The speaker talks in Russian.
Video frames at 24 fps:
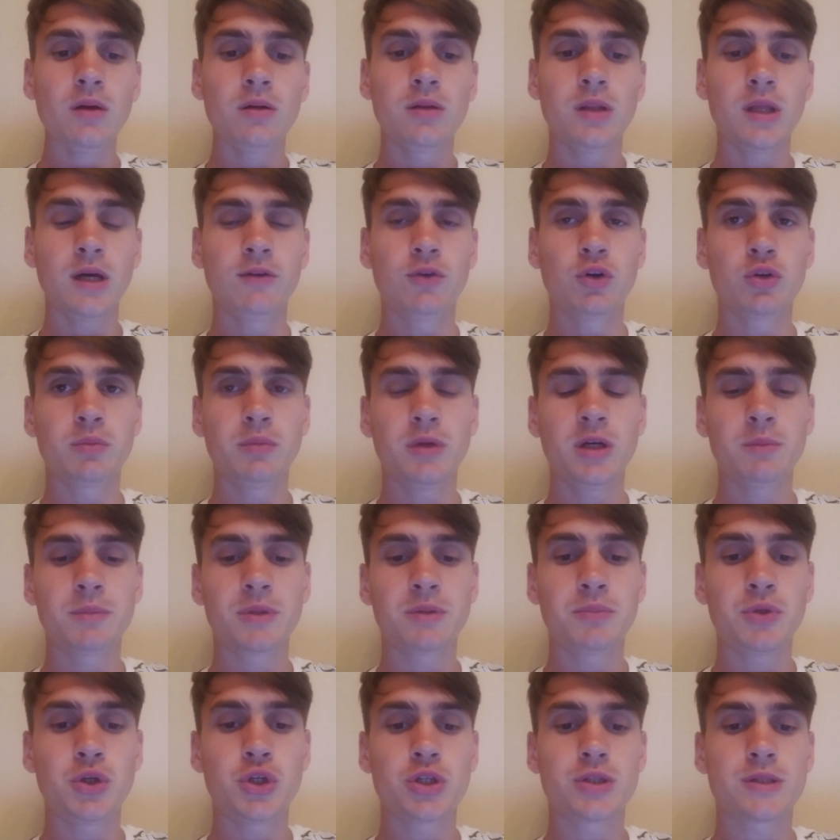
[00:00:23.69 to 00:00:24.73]
Так вот, моя
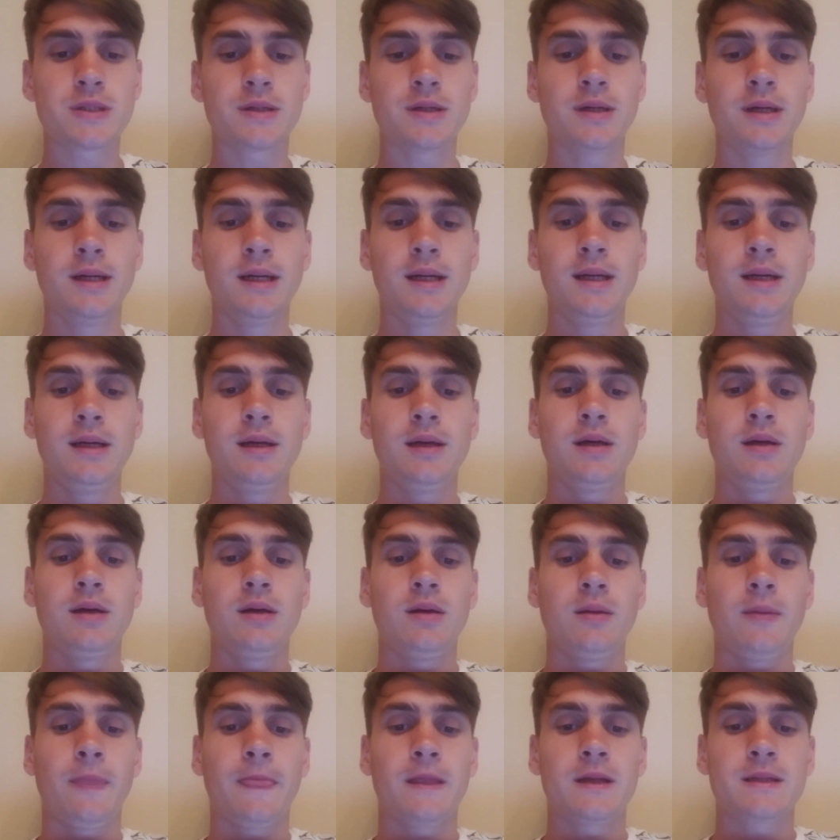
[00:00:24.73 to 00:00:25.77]
подписчица
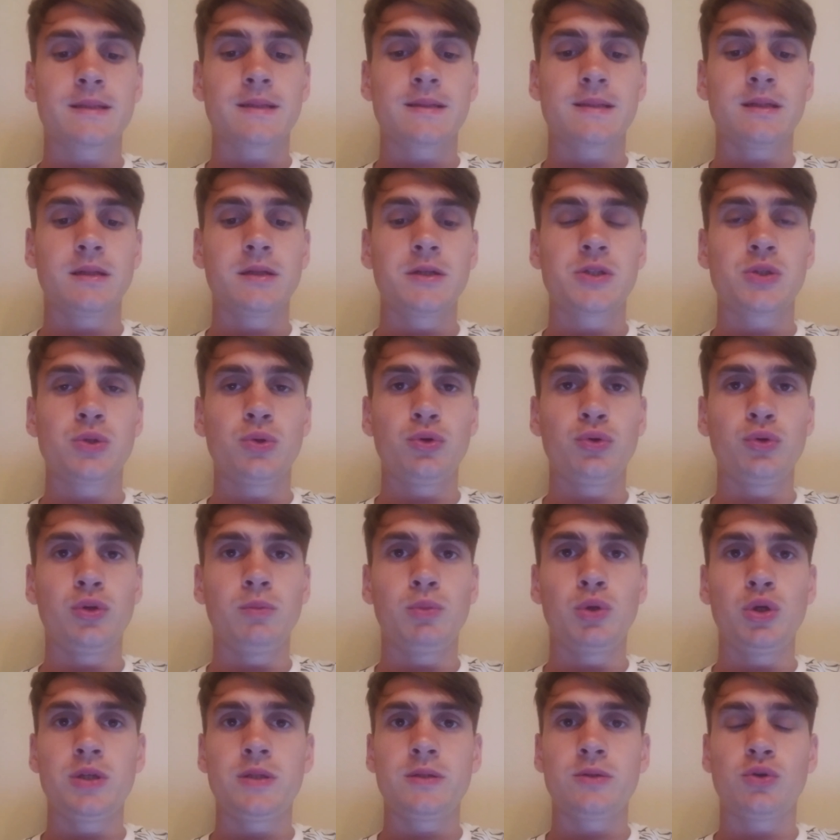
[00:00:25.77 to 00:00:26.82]
рассказала историю, до
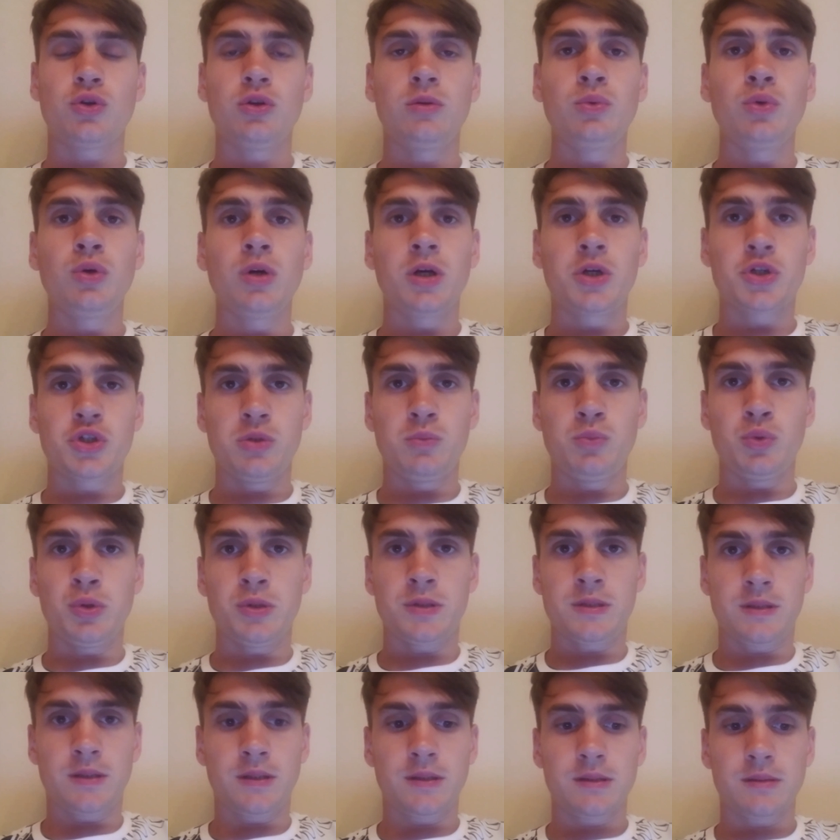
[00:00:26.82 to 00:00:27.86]
боли знакомую каждому
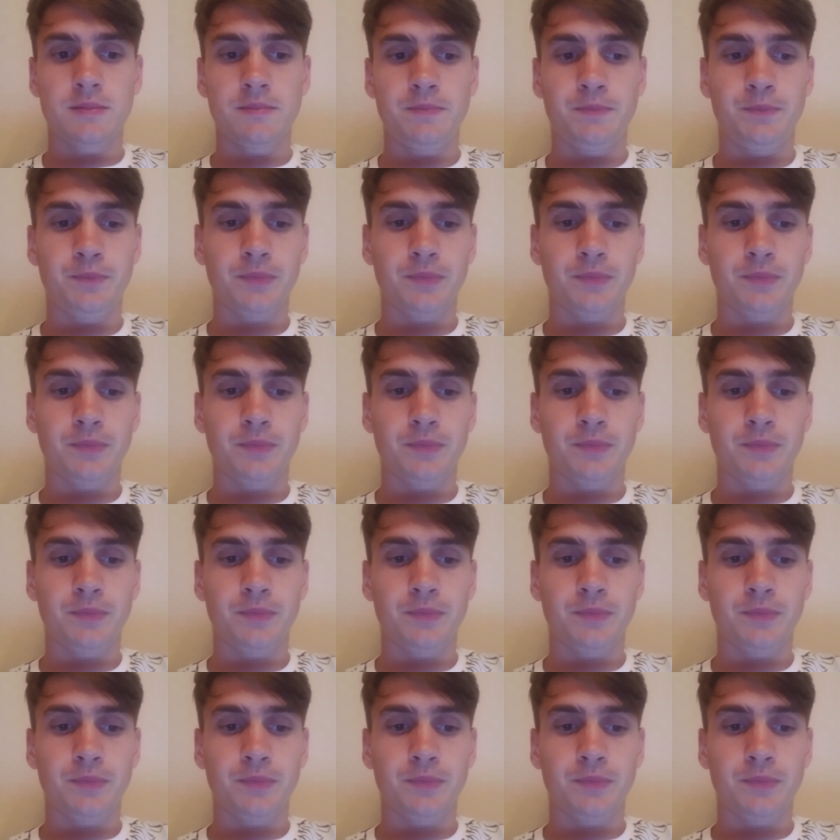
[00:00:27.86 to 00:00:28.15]
из нас.